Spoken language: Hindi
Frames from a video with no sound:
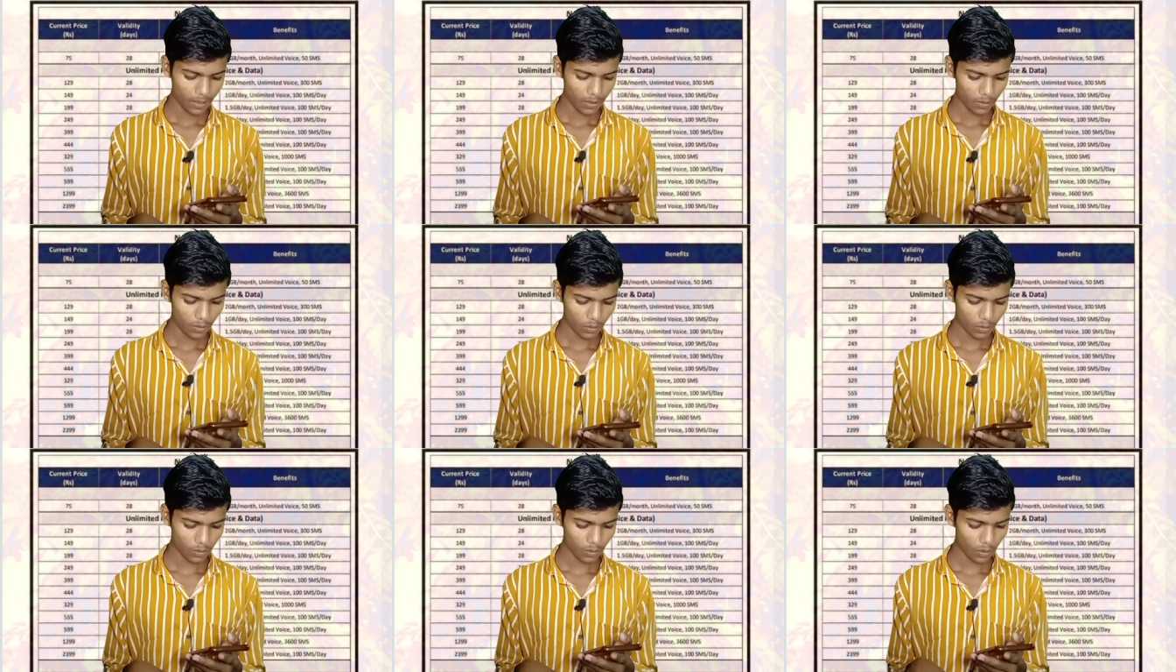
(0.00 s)

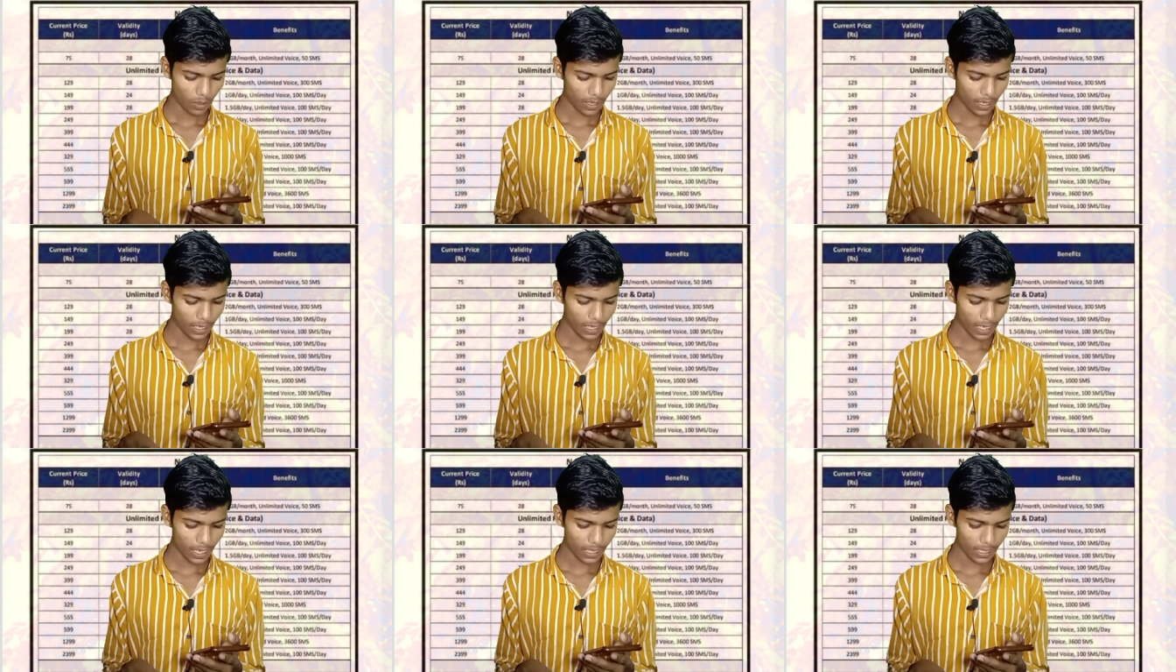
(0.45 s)
दोस्तों
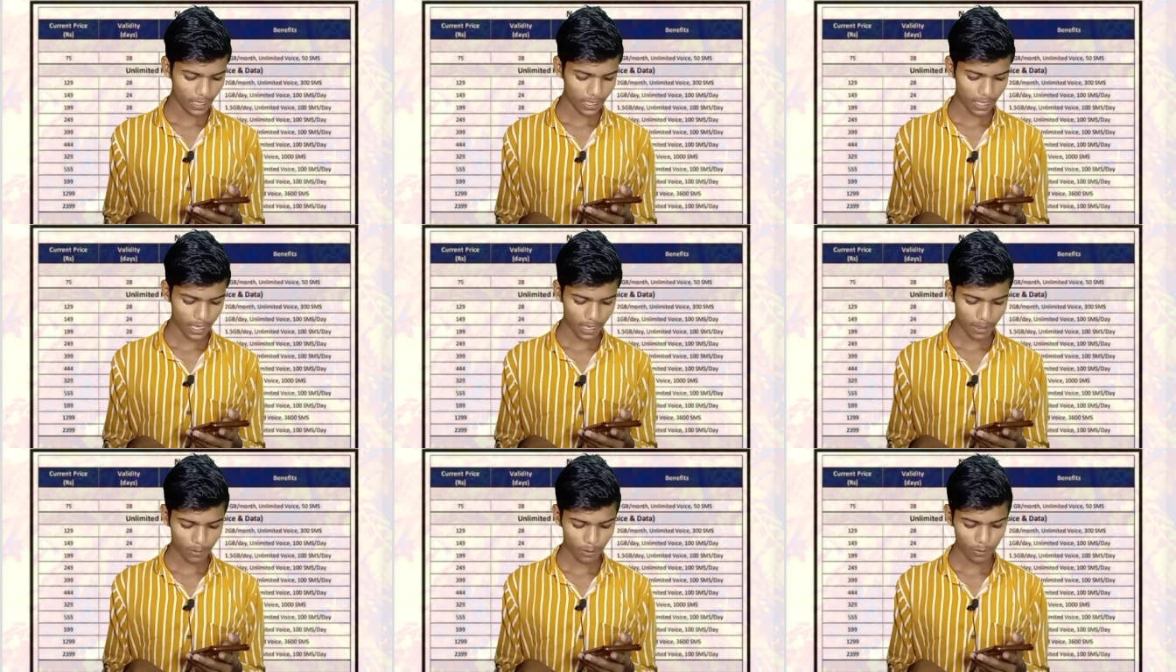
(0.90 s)
एक आता
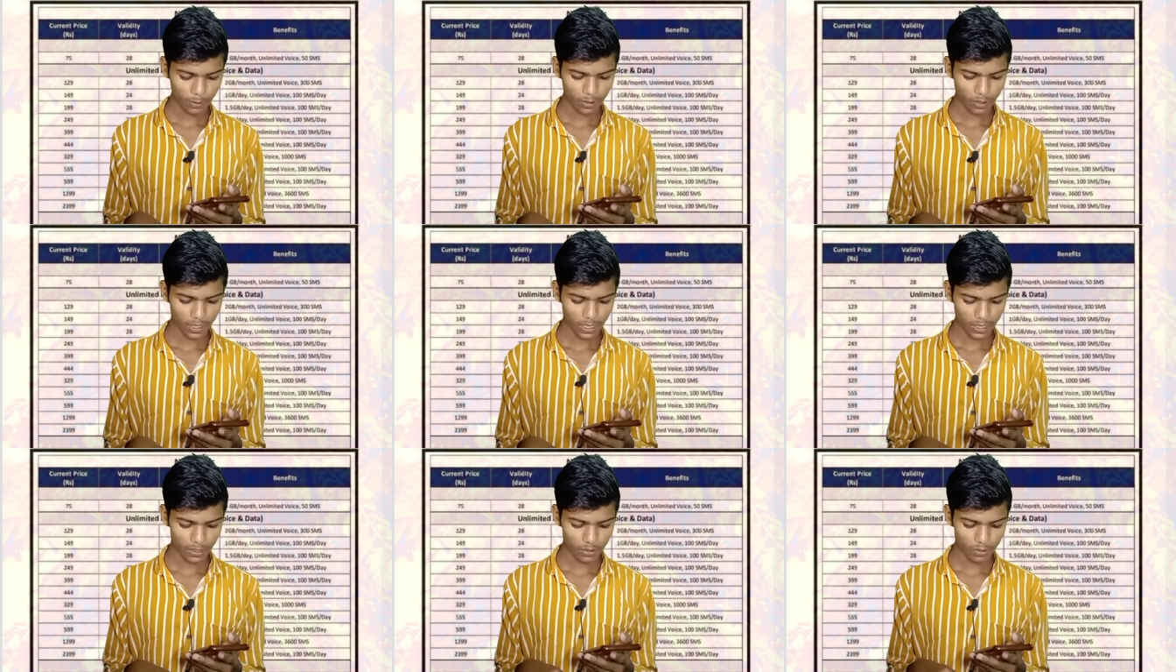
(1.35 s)
था आपको बता
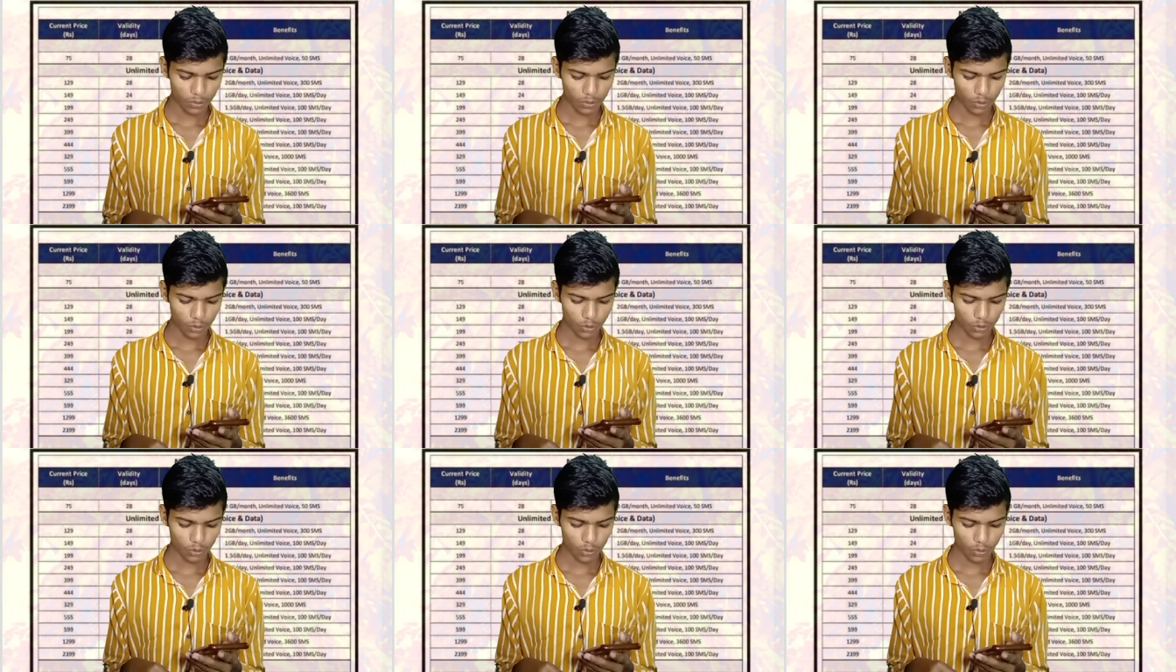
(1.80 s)
एक
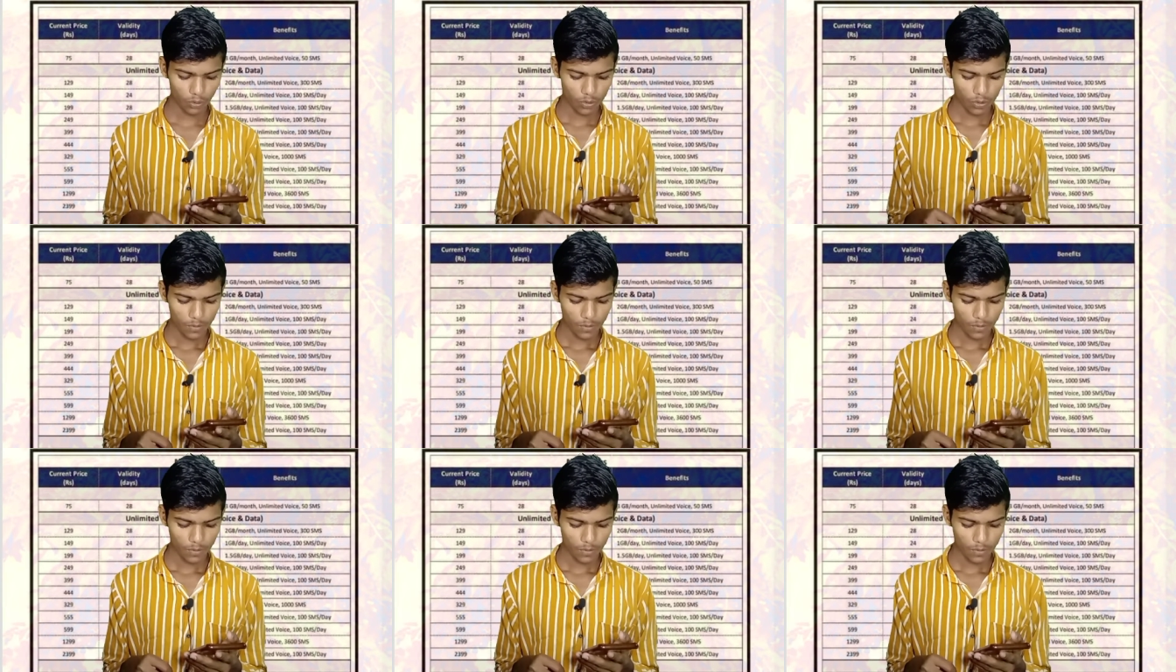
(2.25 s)
दो सौ